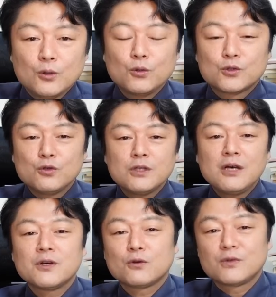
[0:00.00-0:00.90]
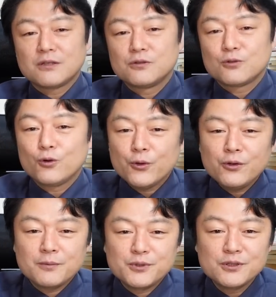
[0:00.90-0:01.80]
と冗談はともかくこのよ
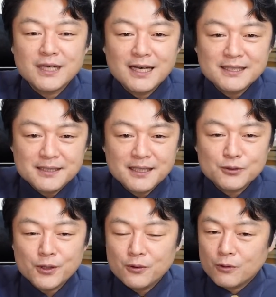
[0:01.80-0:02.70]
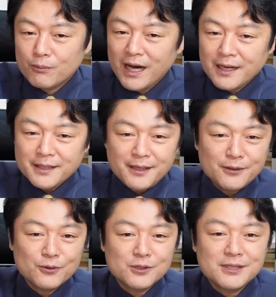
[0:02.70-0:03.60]
うに分解してそれを
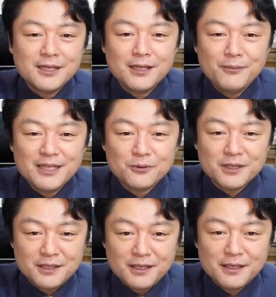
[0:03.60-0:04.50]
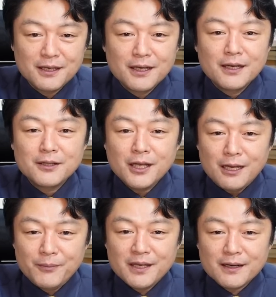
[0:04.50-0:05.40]
マーケティングの視線で見た時に
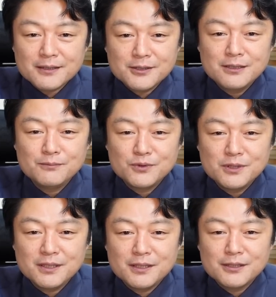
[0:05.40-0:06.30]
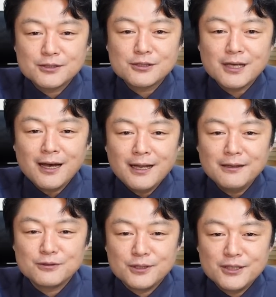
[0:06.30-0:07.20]
テレビや新聞に好かれ
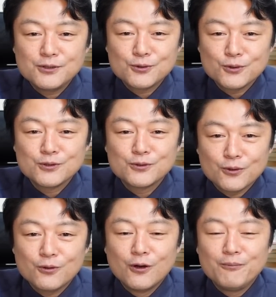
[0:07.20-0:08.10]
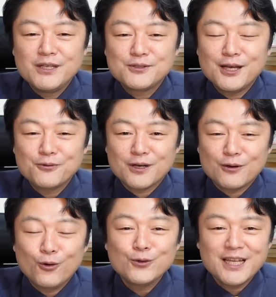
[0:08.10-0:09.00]
る理由というのを見つけるのが
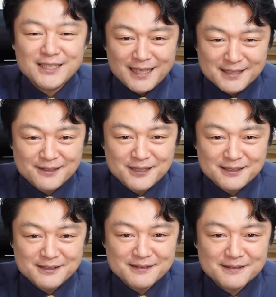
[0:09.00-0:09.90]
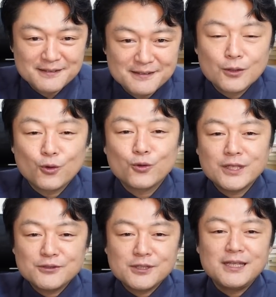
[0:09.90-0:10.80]
困難になっちゃうんです。ここ
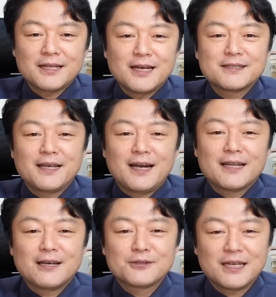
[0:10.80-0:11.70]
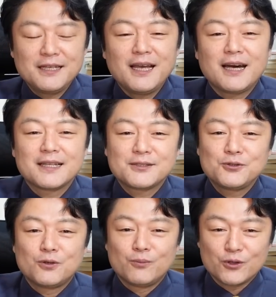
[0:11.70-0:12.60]
で好きな男性アナウンサーに
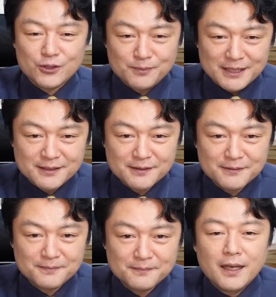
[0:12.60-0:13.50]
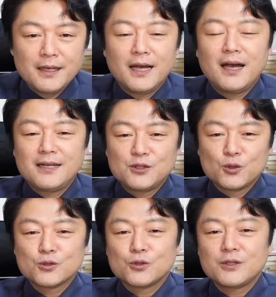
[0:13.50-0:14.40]
話を戻します。やはり
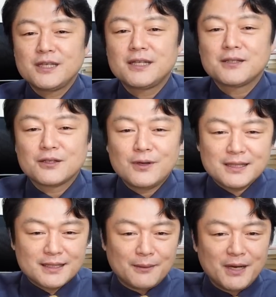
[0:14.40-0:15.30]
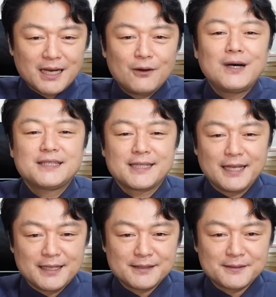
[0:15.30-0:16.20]
象徴的だったのは玉川事
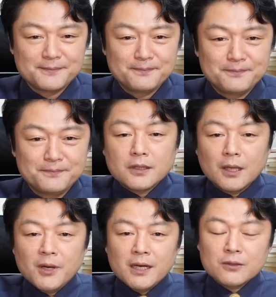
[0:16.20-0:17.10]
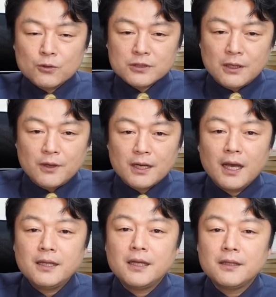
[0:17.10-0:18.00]
件です。玉川徹さんは
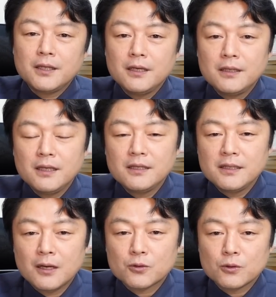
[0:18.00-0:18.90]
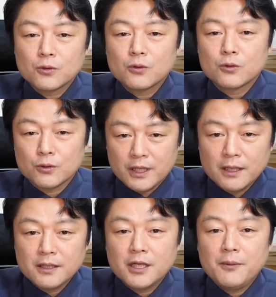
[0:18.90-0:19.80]
来年定年になるとのことで
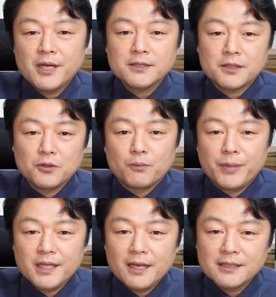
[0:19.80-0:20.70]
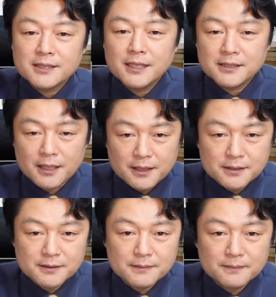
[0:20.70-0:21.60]
テレビ朝日のベテラン社員さんで
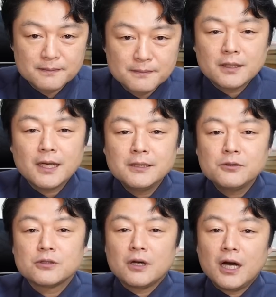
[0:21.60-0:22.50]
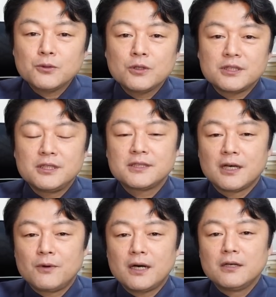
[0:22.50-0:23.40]
す。対する羽鳥慎一
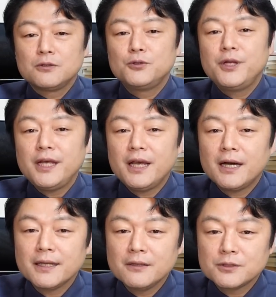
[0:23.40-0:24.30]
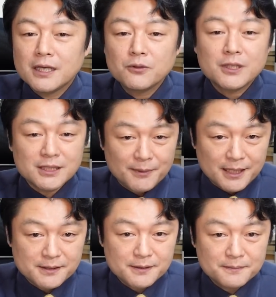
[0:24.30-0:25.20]
さんはフリーアナウンサーの立場
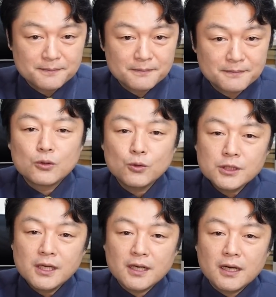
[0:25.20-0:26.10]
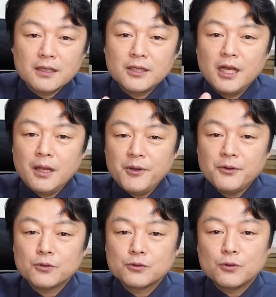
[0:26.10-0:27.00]
です。どちらがテレビ
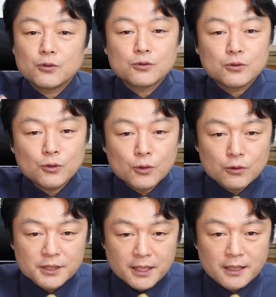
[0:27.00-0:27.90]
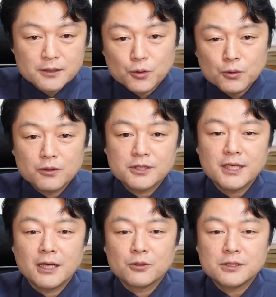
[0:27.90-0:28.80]
局の外の世界、外の世
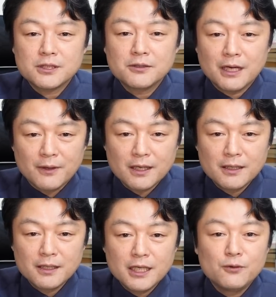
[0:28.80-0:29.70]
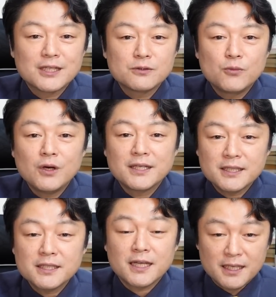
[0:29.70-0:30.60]
界を知ってるかは言わずもが
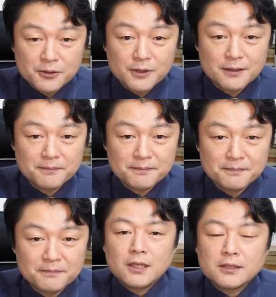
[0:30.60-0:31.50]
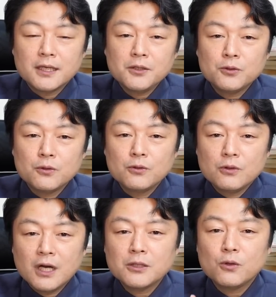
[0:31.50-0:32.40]
なじゃないでしょうか。先ほど
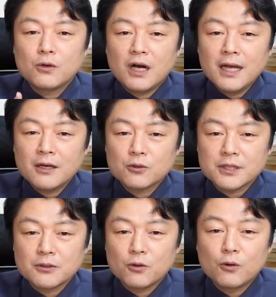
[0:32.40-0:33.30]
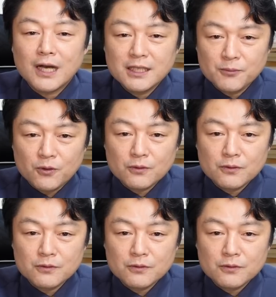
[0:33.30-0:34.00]
の加藤綾子さんの他にも、